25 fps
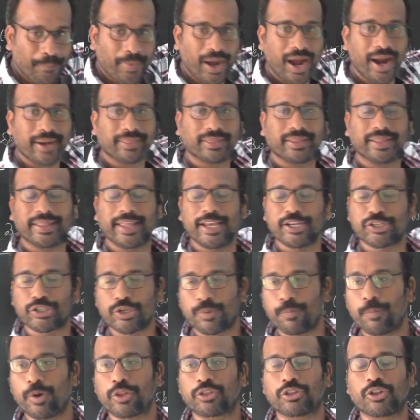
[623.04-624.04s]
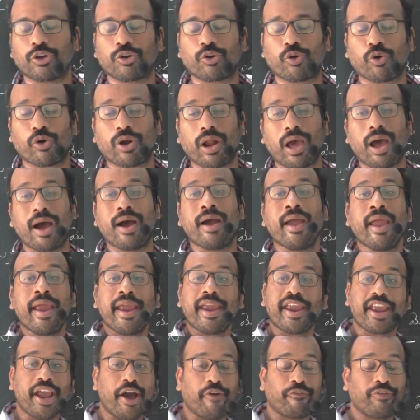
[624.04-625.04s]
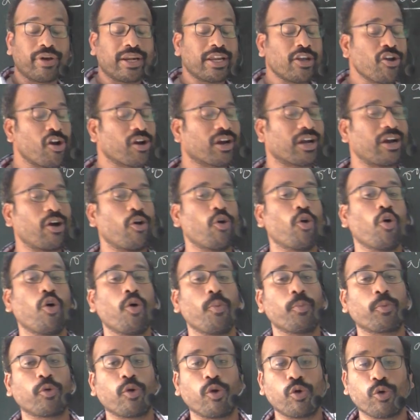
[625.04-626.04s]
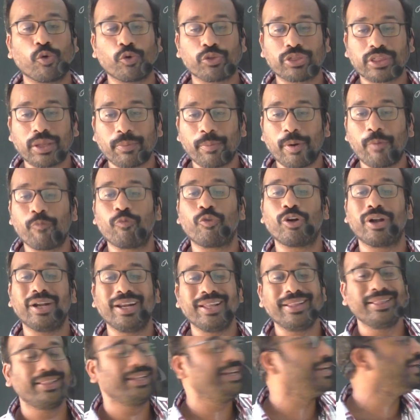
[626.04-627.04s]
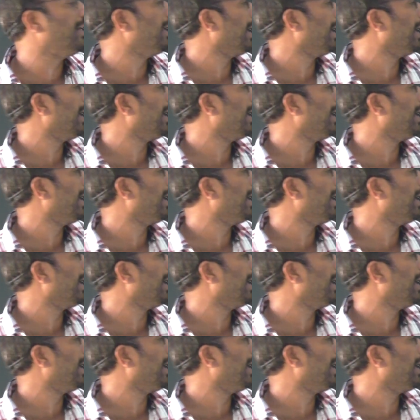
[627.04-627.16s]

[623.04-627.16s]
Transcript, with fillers: భారతదేశం మొత్తం కూడా ఎవరి యొక్క హోమ్ రూల్ ఉద్యమం ఉండింది